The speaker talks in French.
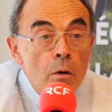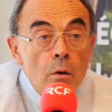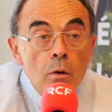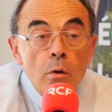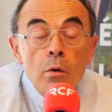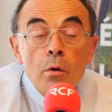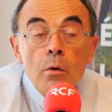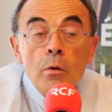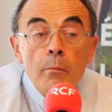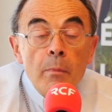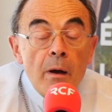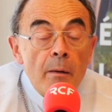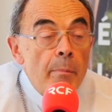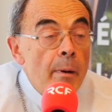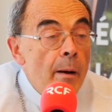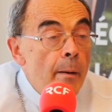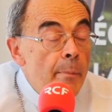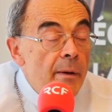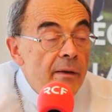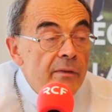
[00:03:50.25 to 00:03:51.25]
euh, bah,
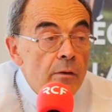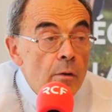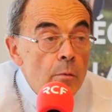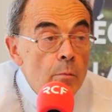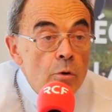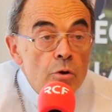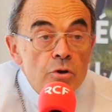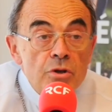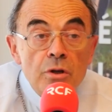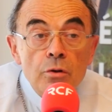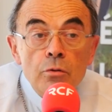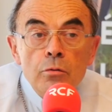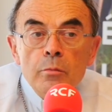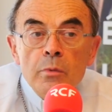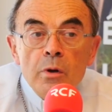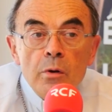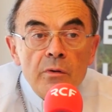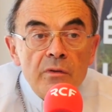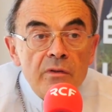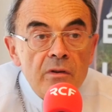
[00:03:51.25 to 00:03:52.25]
pas, seulement chez nous,
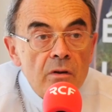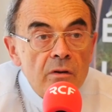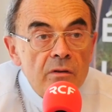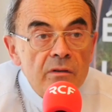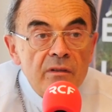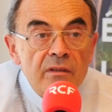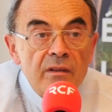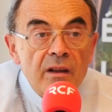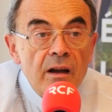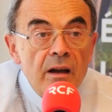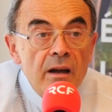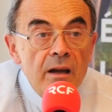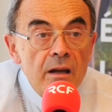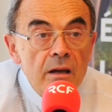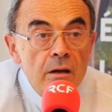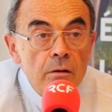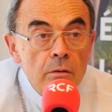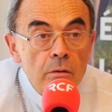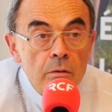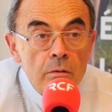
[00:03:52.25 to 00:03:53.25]
mais aussi en
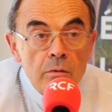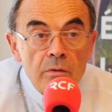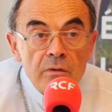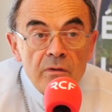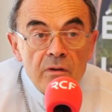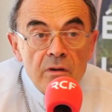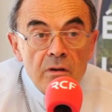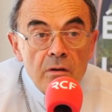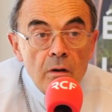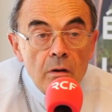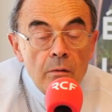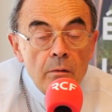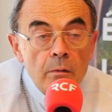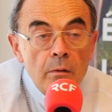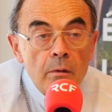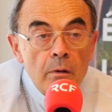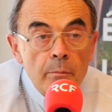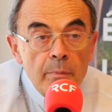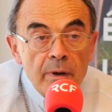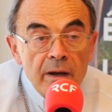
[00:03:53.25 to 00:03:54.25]
Israël, euh, aussi
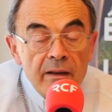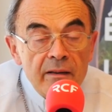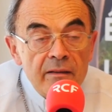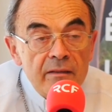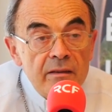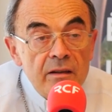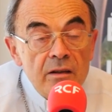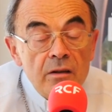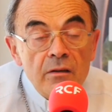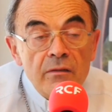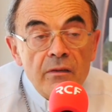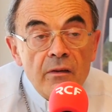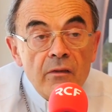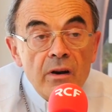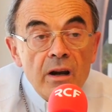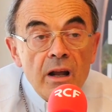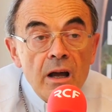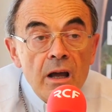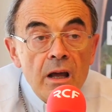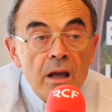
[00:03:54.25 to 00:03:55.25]
en Palestine, enfin
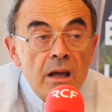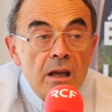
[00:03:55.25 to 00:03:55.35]
voilà.